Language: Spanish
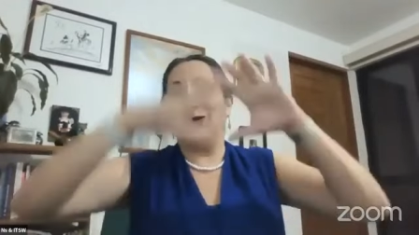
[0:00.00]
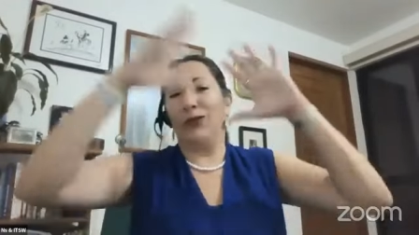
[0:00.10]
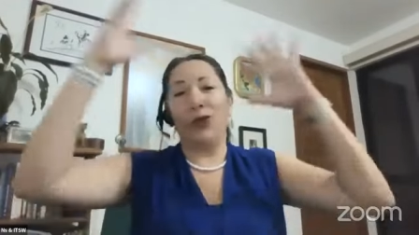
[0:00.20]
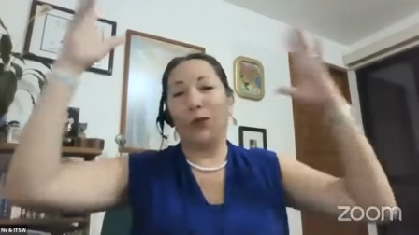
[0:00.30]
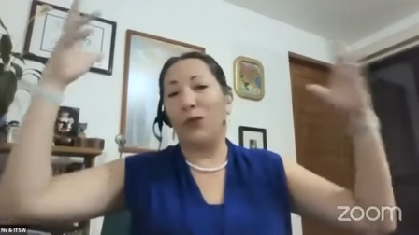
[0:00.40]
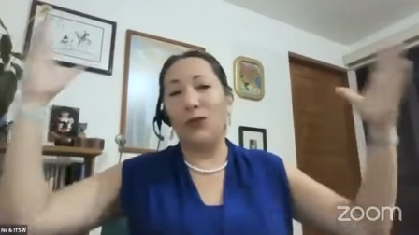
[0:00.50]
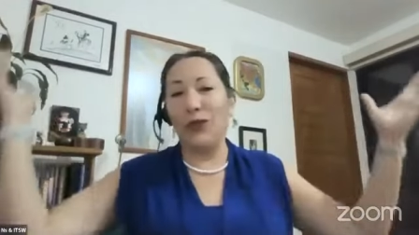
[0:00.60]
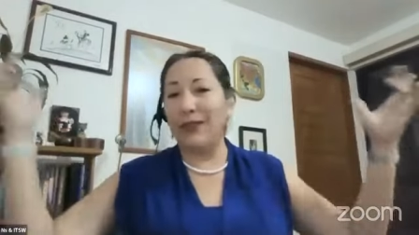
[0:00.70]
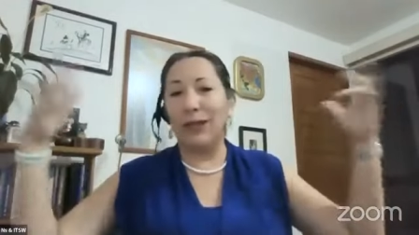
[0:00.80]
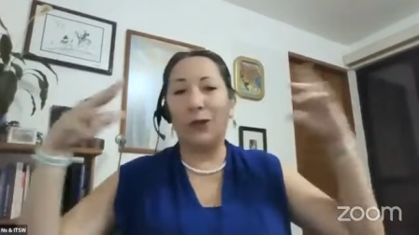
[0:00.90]
esto es como muy
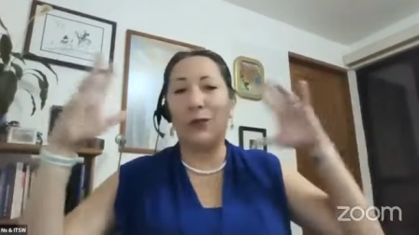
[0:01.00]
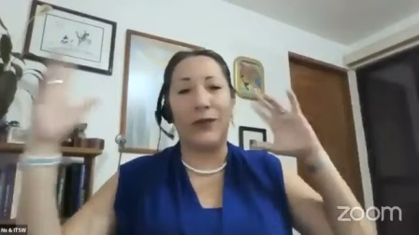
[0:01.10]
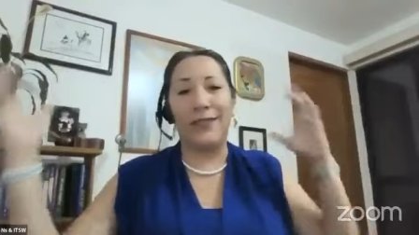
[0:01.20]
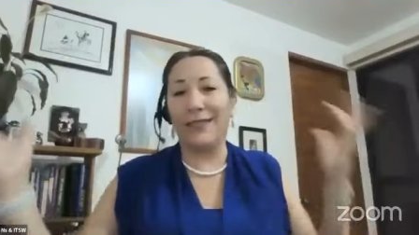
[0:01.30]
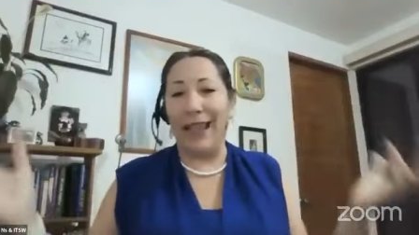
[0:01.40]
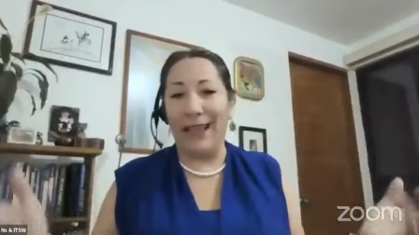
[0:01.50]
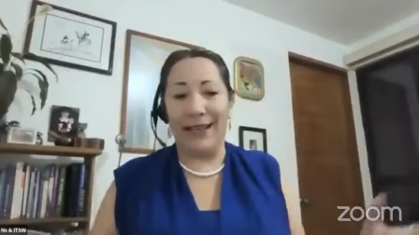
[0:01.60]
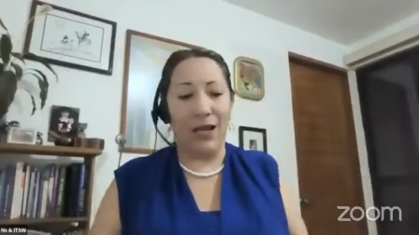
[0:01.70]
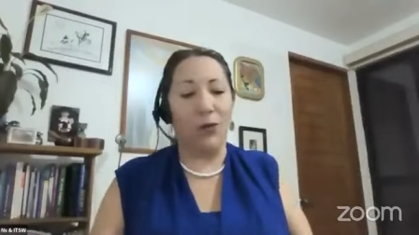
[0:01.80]
lúdico y puedes caer